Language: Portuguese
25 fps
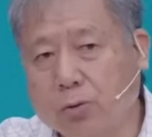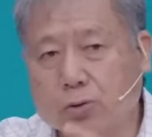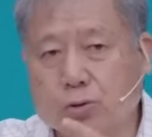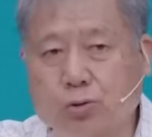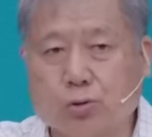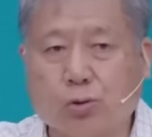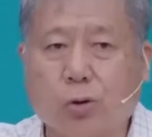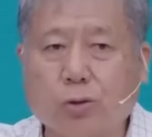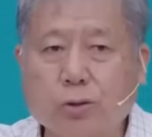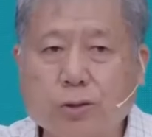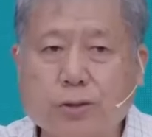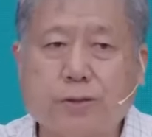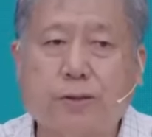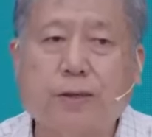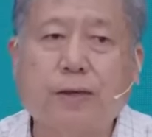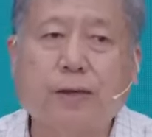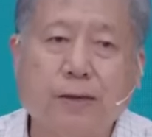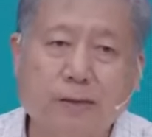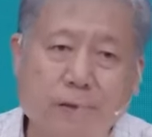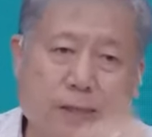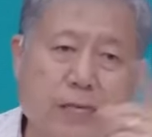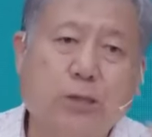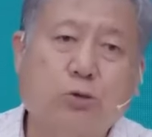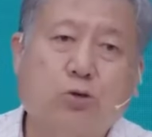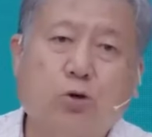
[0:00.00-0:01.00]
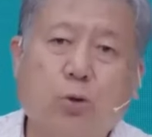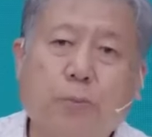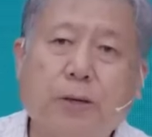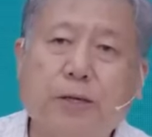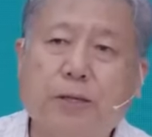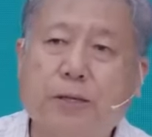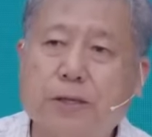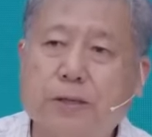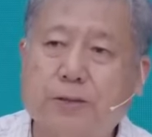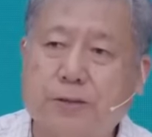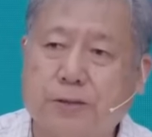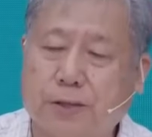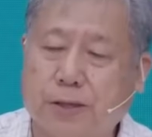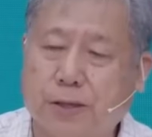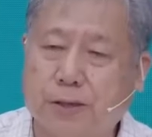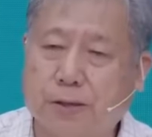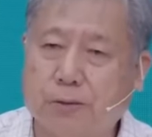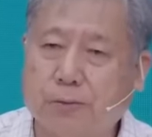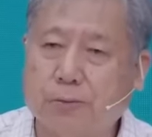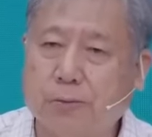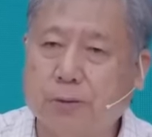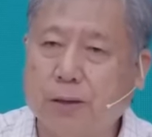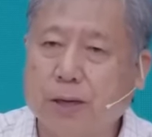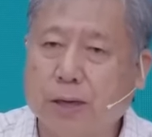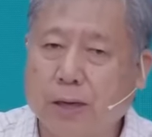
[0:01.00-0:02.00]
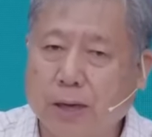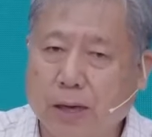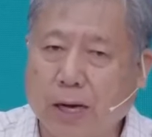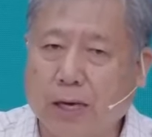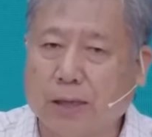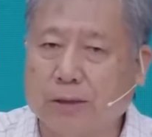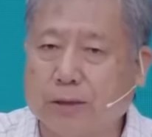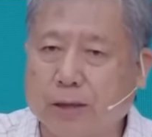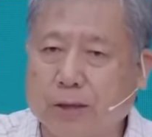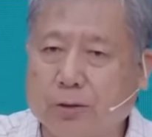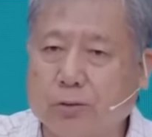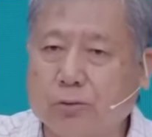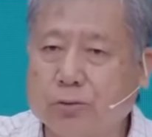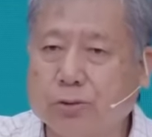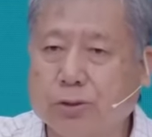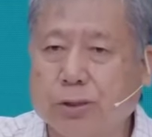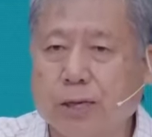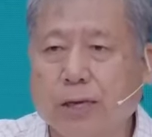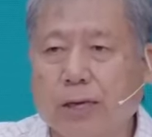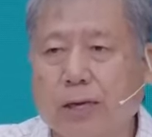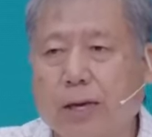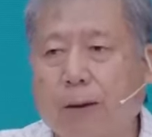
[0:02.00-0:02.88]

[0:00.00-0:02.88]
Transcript: os dois desobedeceram a Deus,